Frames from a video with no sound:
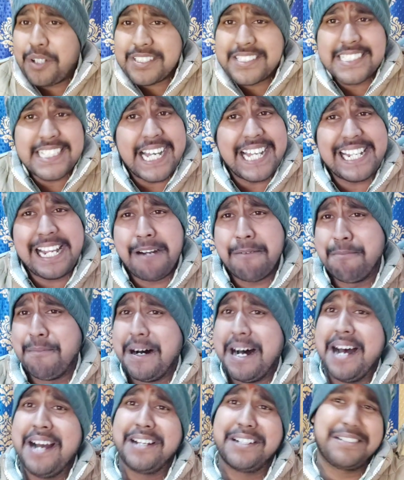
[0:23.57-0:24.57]
दूसरा
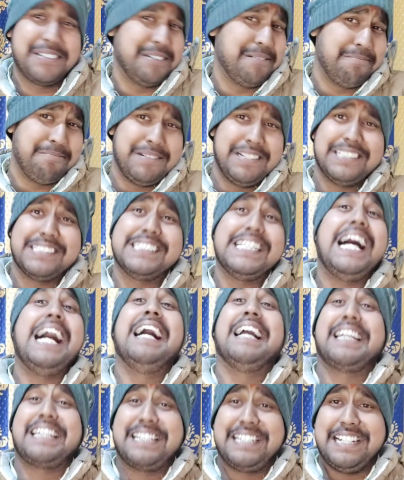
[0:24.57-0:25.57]
बाग में
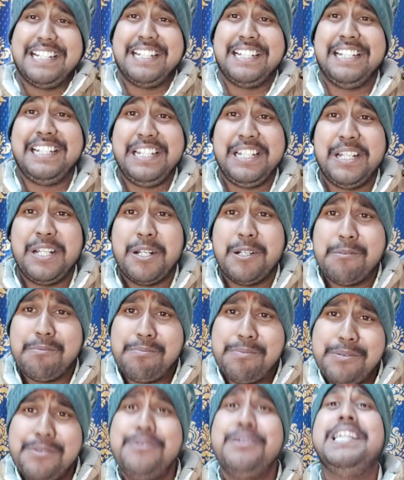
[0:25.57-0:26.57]
जाके
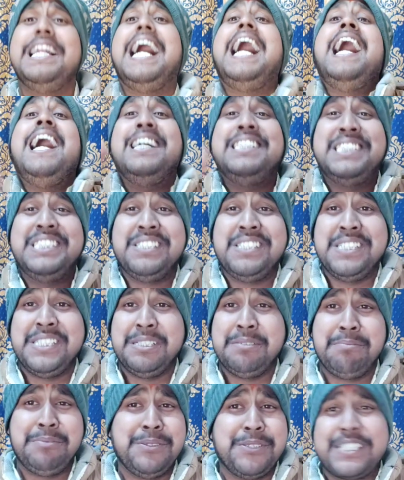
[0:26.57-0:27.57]
फुला
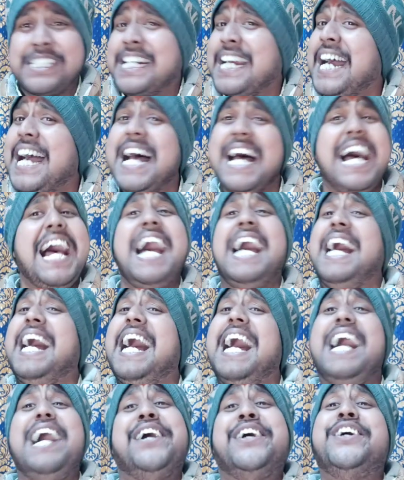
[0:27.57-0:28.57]
जईबू का
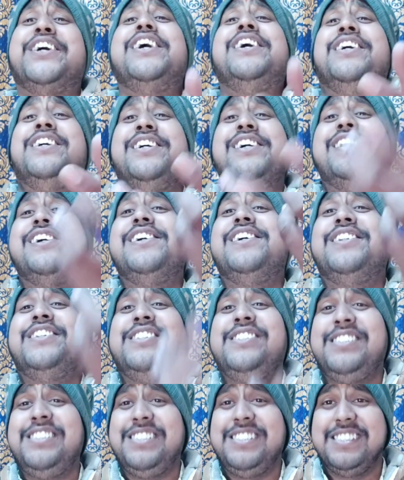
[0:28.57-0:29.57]

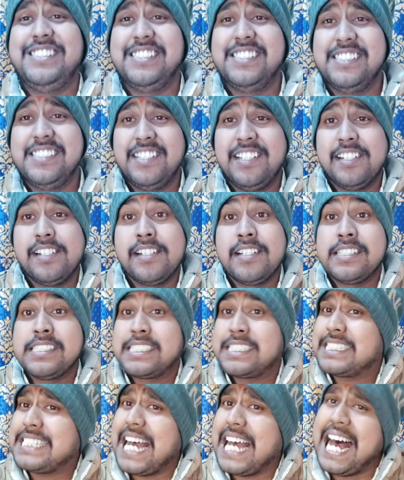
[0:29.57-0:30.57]
हो
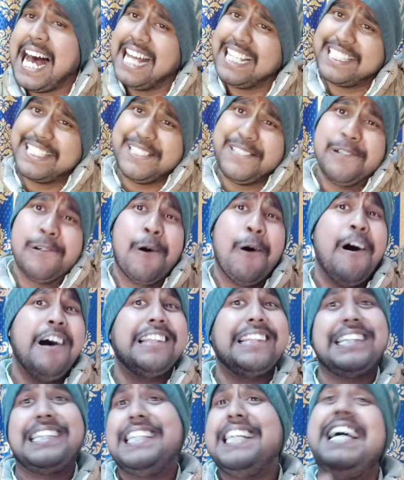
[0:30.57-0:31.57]
शादी
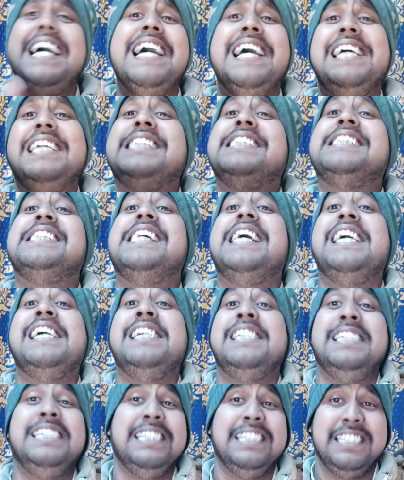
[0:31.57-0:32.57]
होते
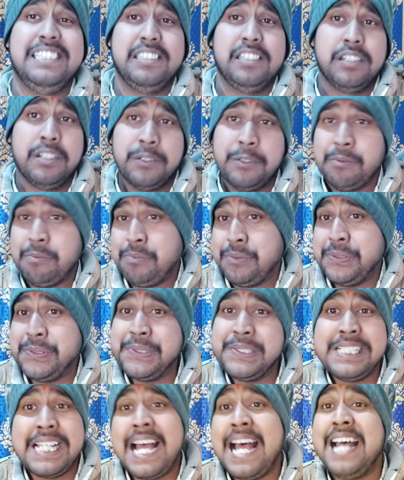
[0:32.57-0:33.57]
जान
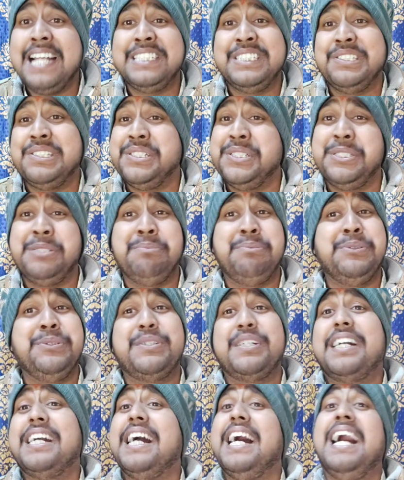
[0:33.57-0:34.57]
भूला जो
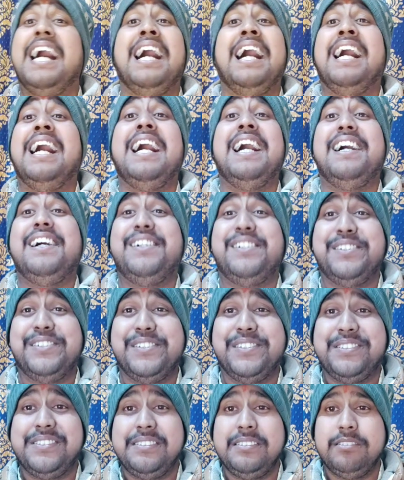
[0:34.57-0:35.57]
बुका
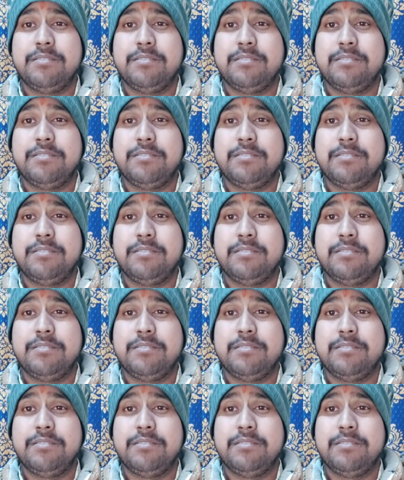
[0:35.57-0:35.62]
हो